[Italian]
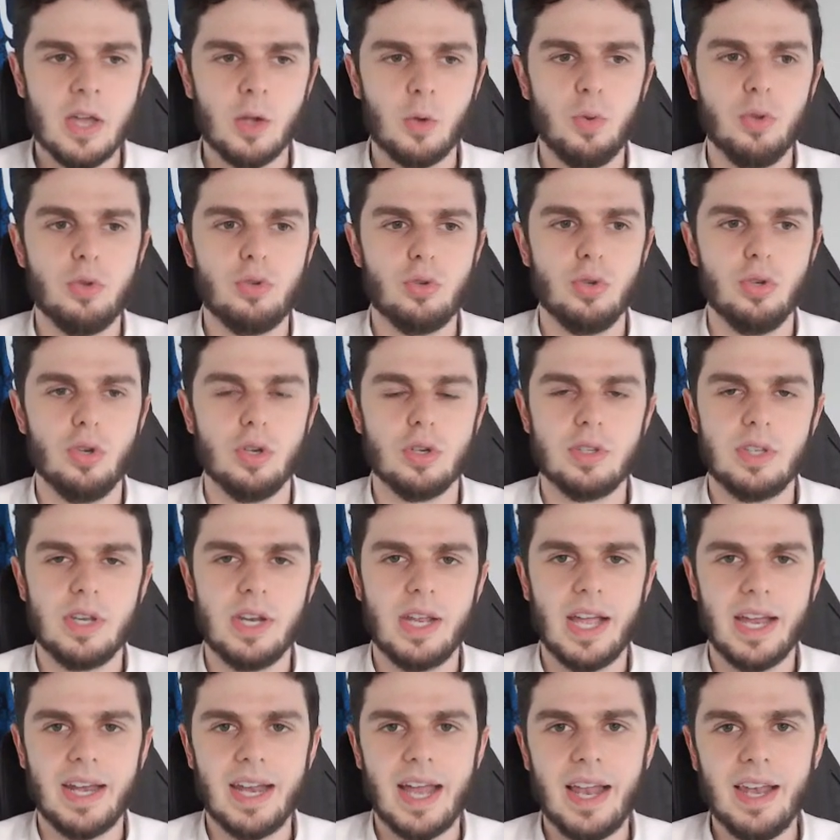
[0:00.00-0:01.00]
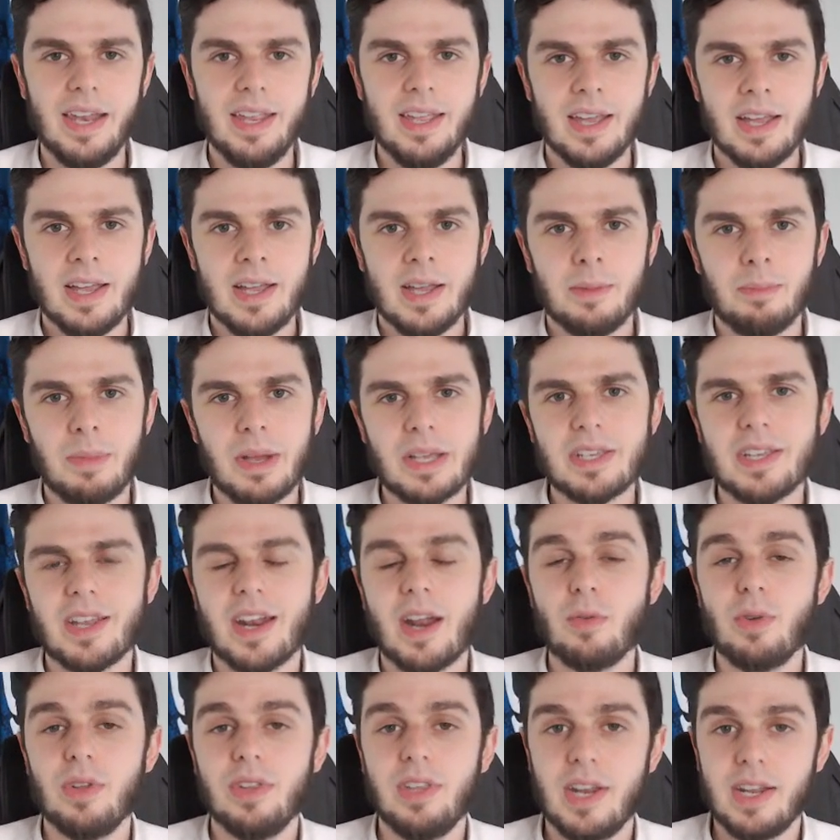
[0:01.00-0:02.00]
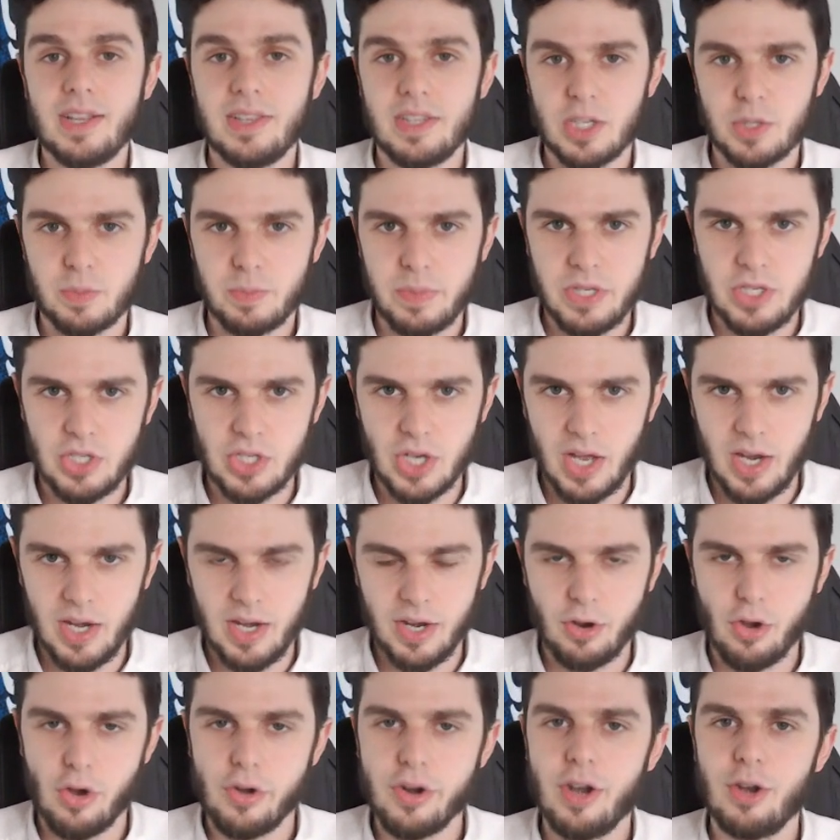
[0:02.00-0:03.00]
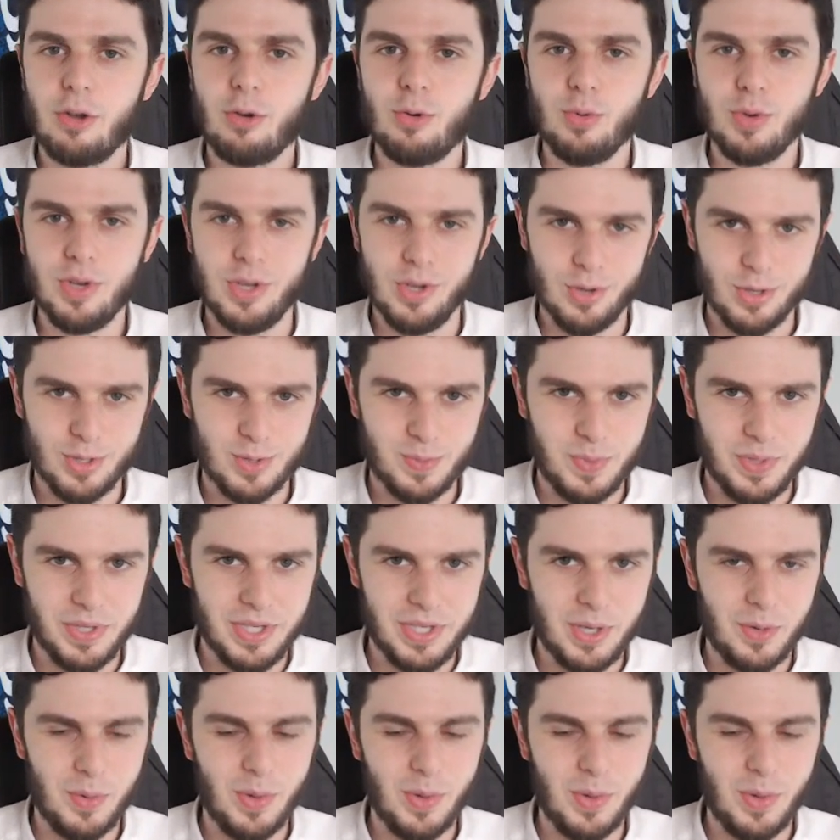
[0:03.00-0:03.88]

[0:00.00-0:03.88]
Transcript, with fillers: qui sui nostri canali, ma sarà una diretta speciale con alcuni ospiti,